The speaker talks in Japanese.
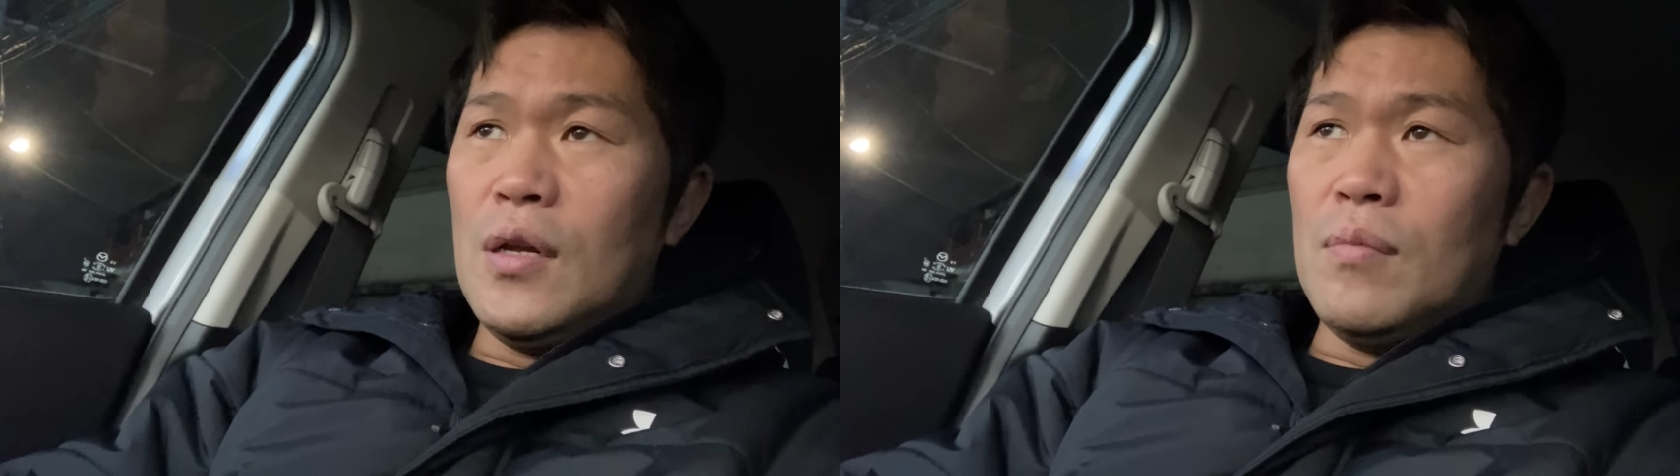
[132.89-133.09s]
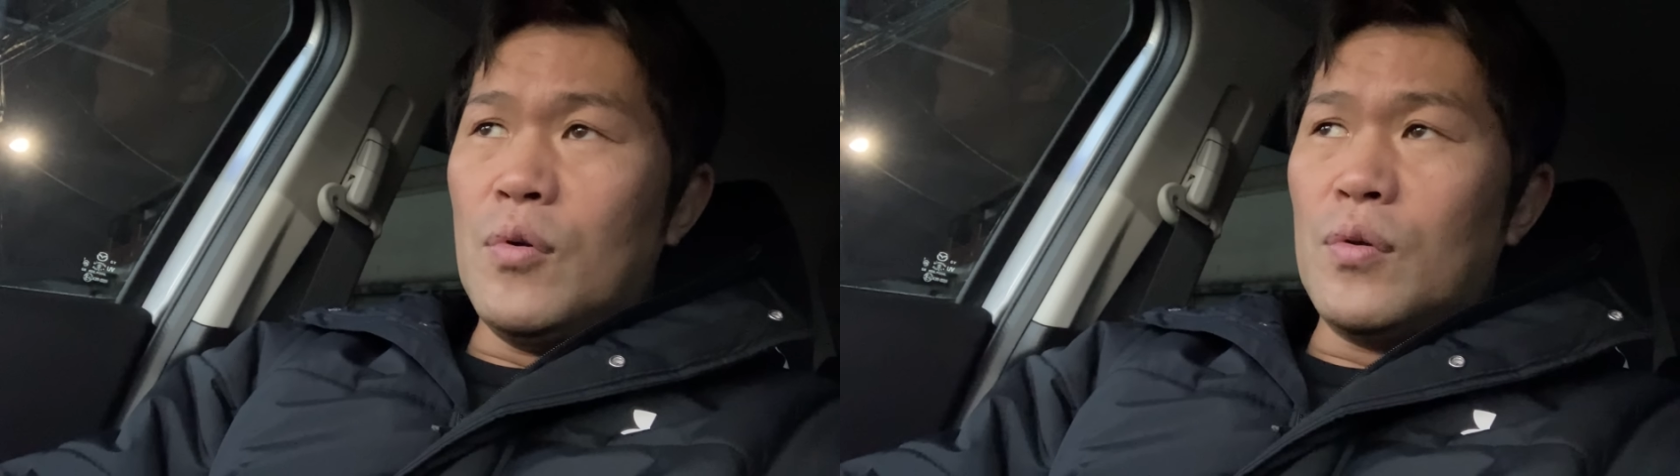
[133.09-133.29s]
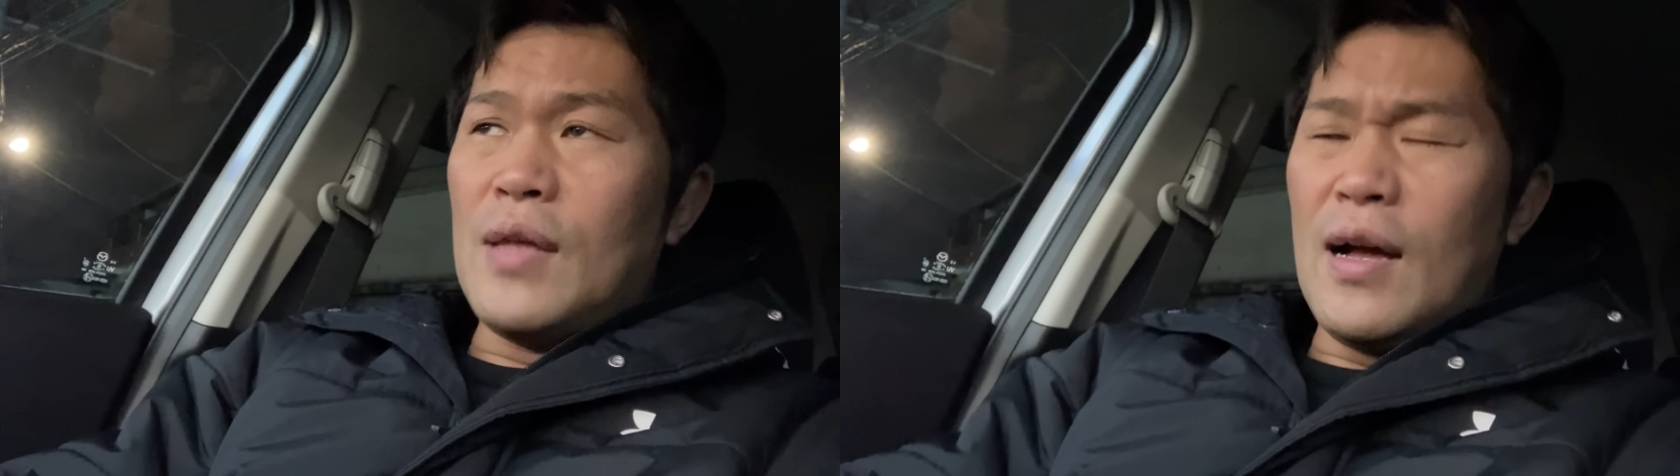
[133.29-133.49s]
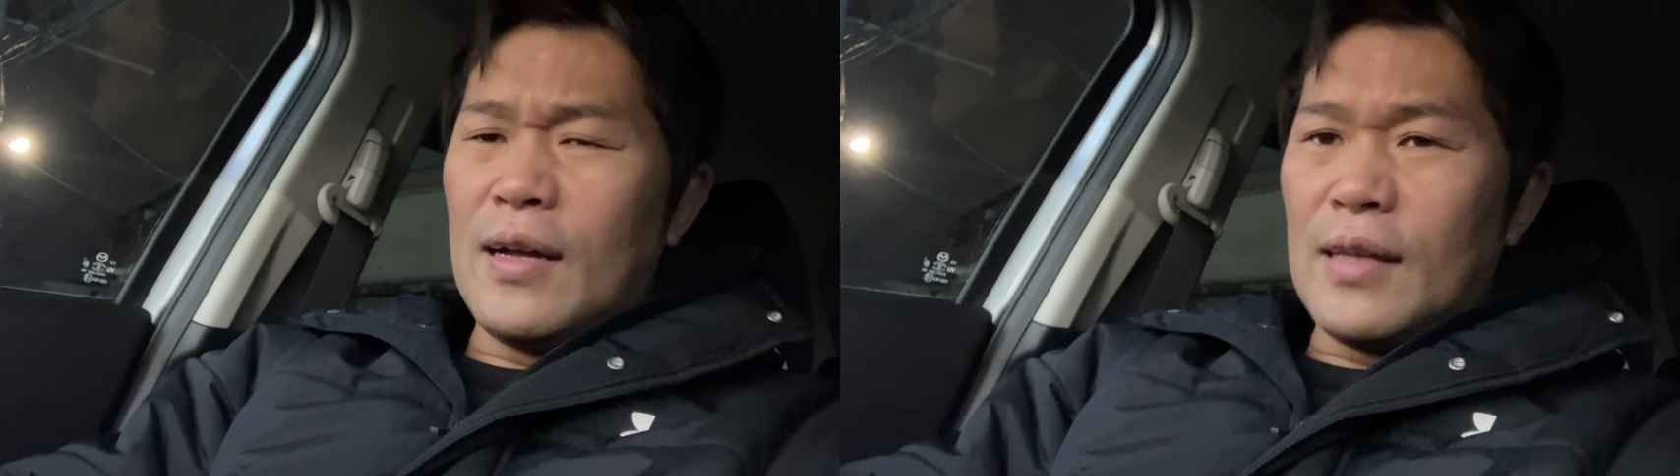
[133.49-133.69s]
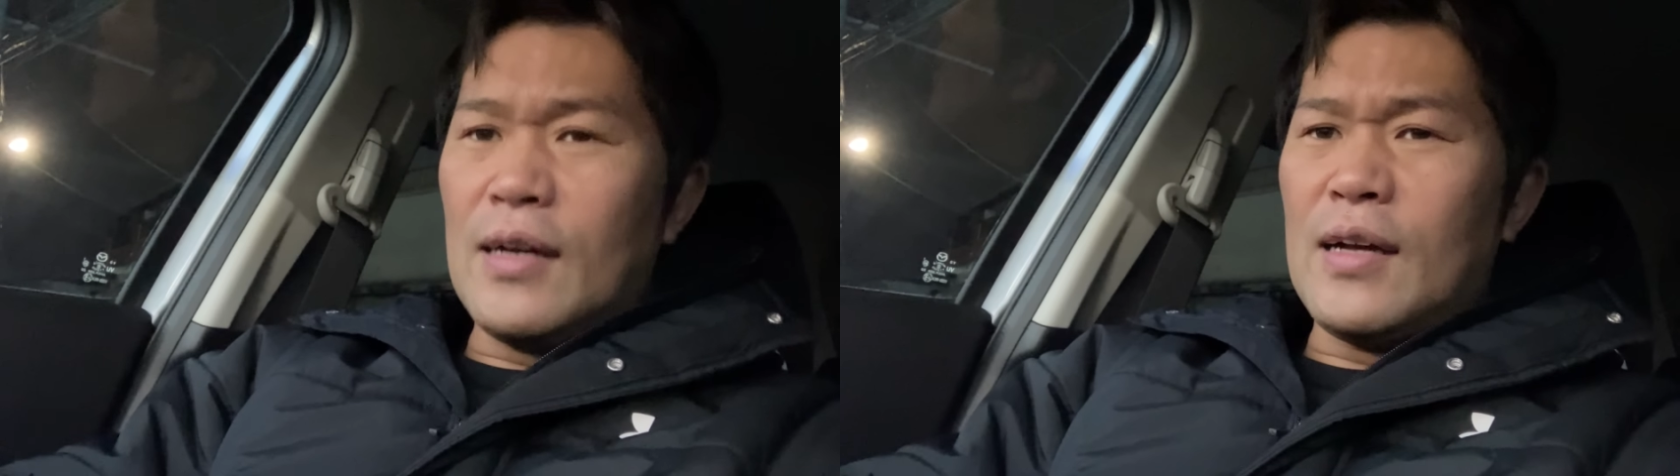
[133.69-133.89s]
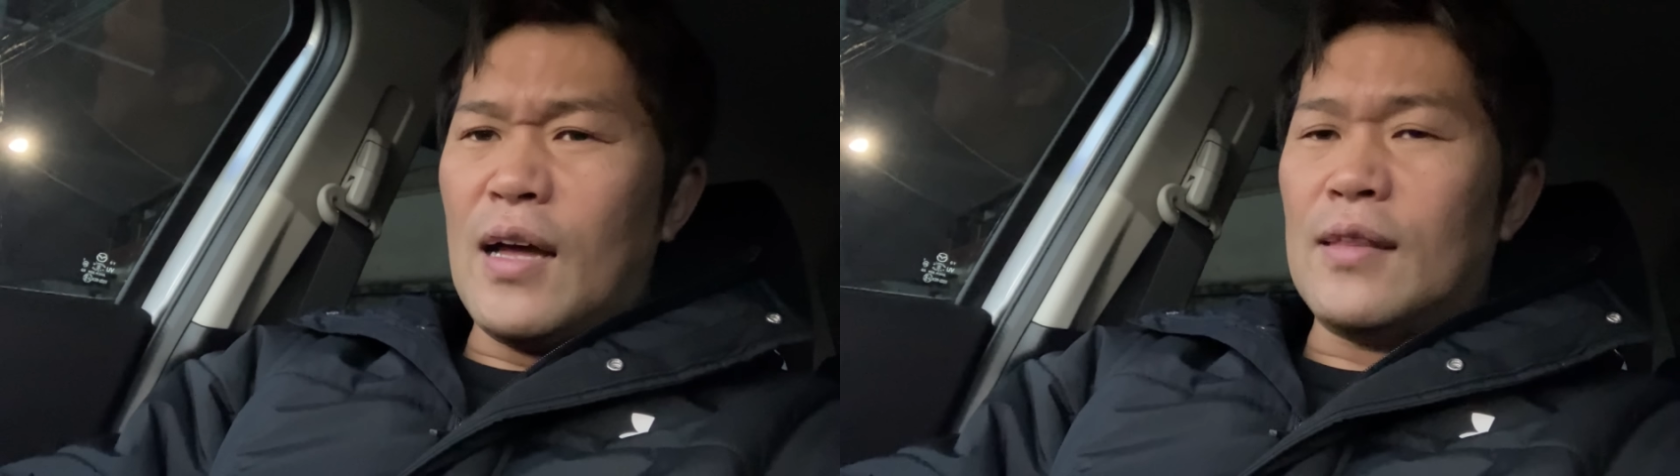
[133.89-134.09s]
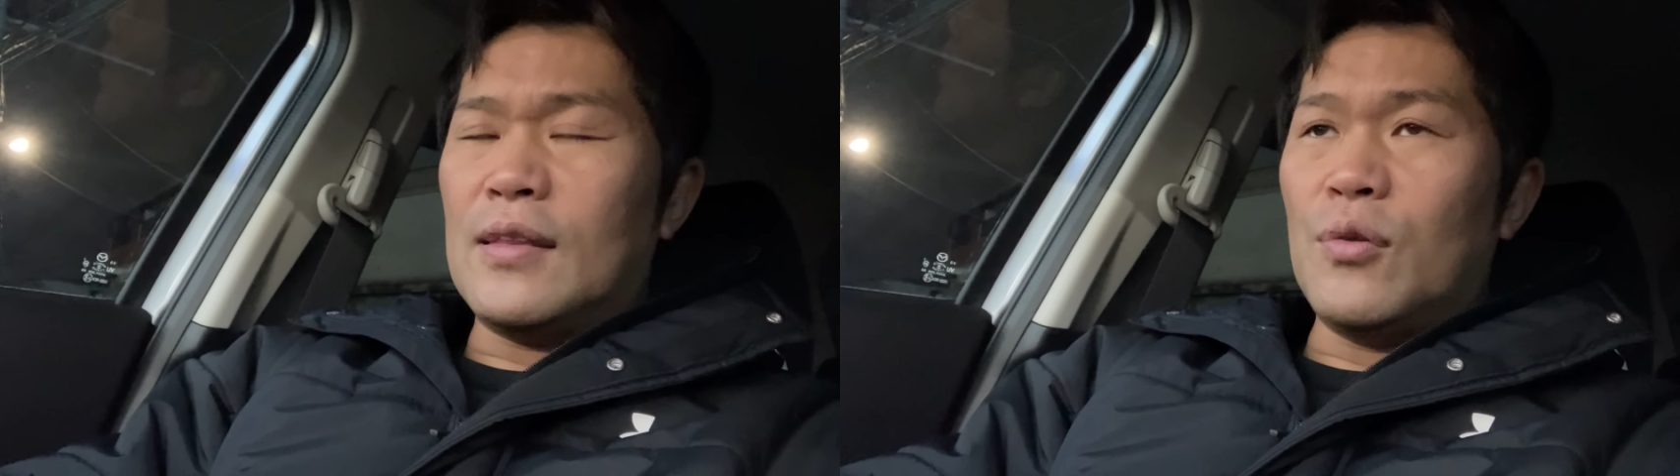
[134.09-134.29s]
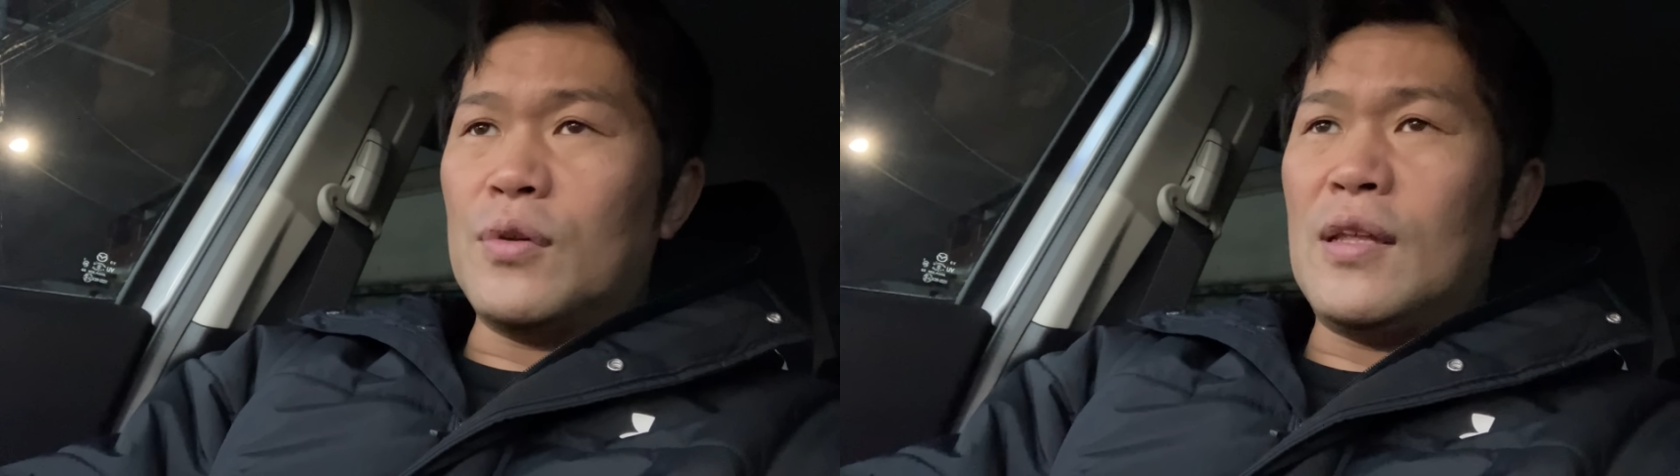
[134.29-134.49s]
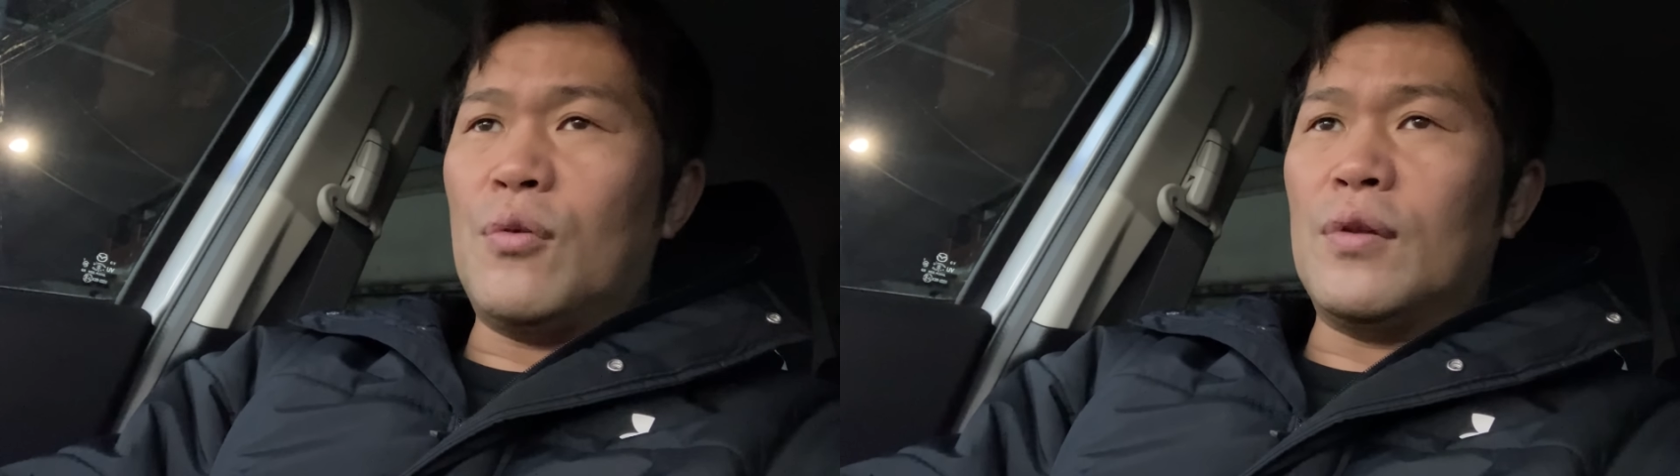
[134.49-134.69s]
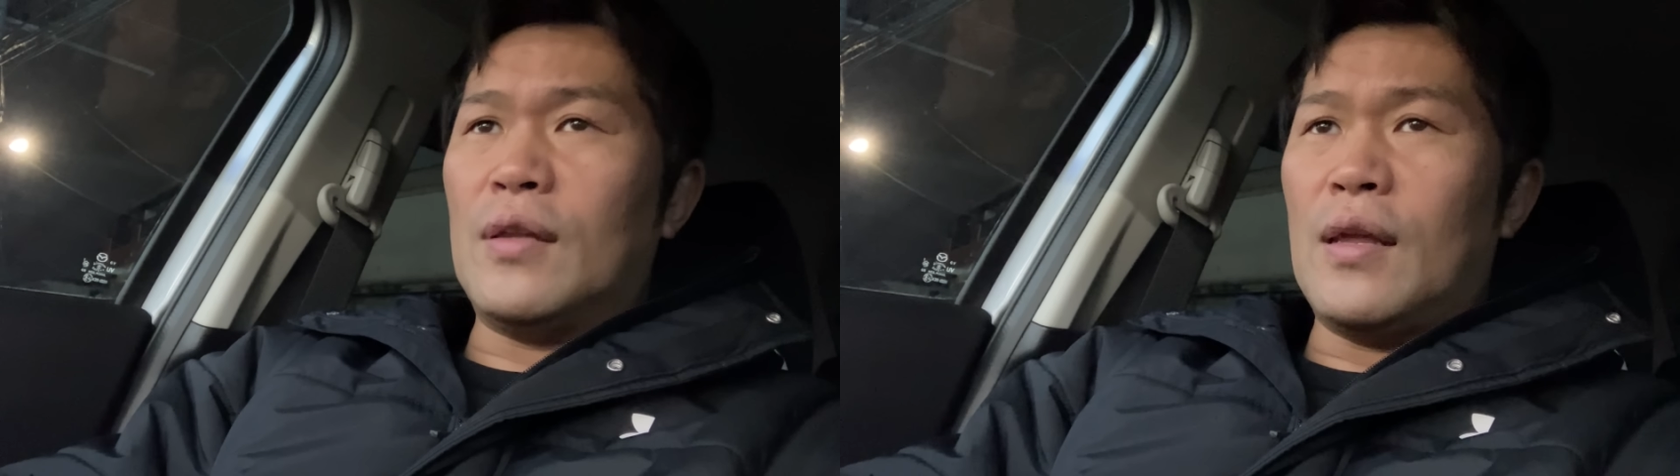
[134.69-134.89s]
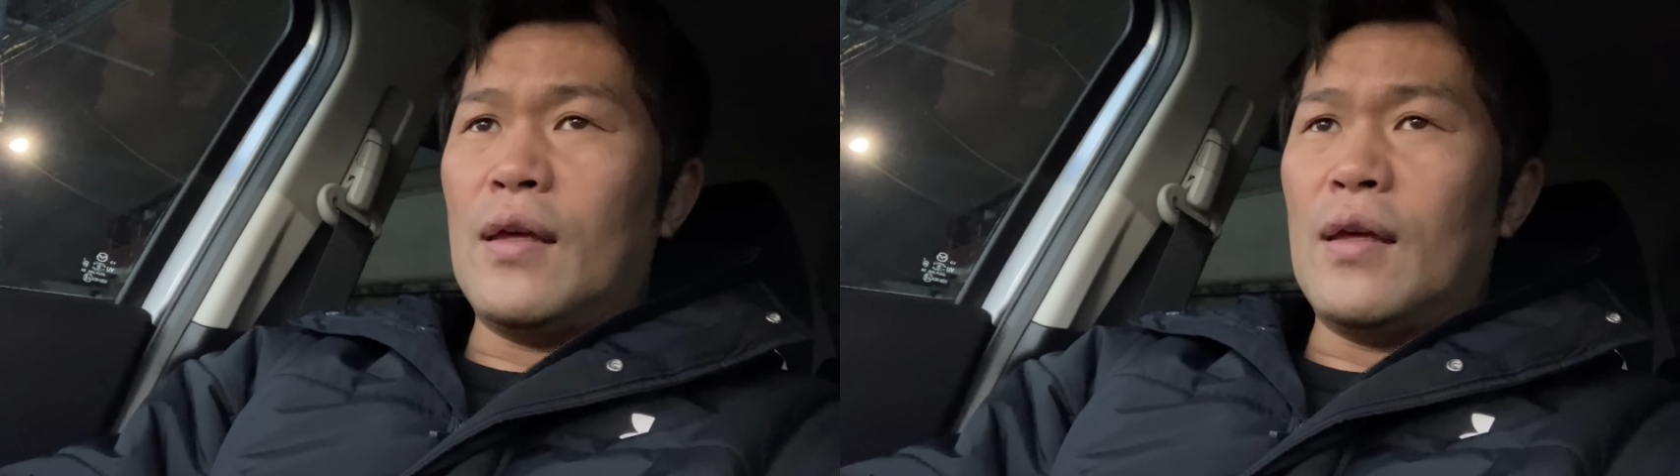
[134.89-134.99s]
もう担架担架って大きな声でね、